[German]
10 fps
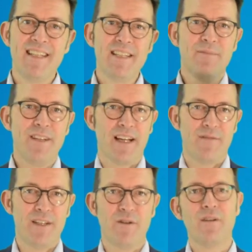diesem
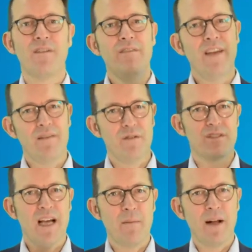VDEC-Video werden wir
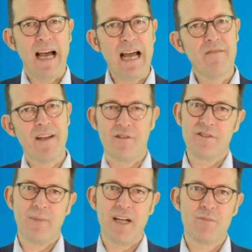uns einmal
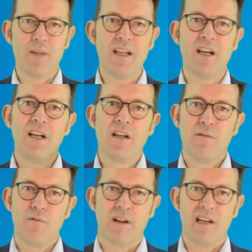Anwendungsbeispiele
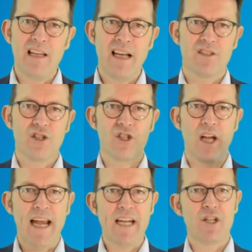für klassische
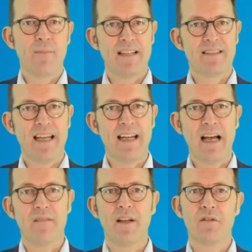
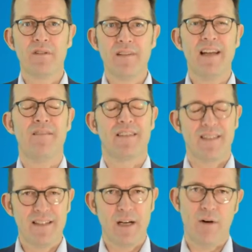HMI-SCADA-Anwendungen etwas
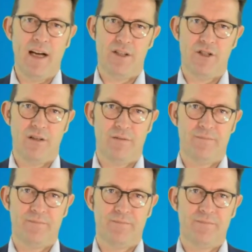genauer anschauen.
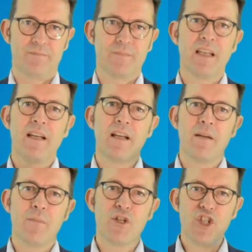
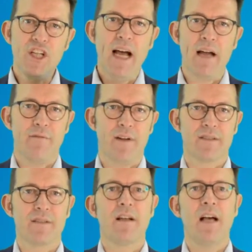Mit
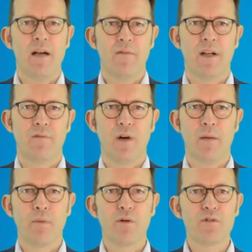GIFix haben wir dafür
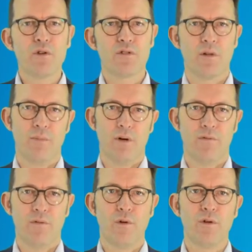ein Produkt im
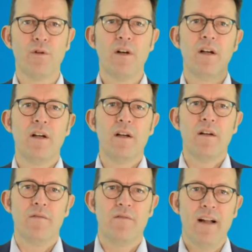Portfolio,
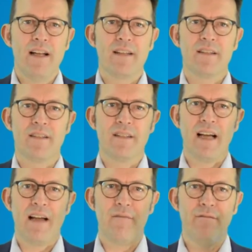welches die
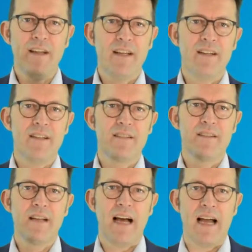drei
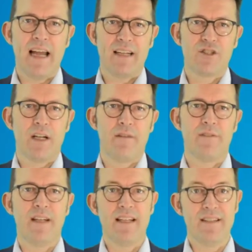wichtigsten
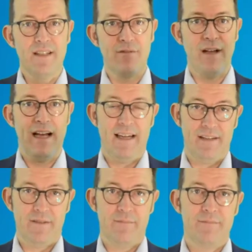Eigenschaften in sich
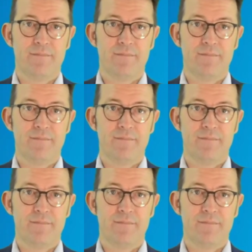vereint.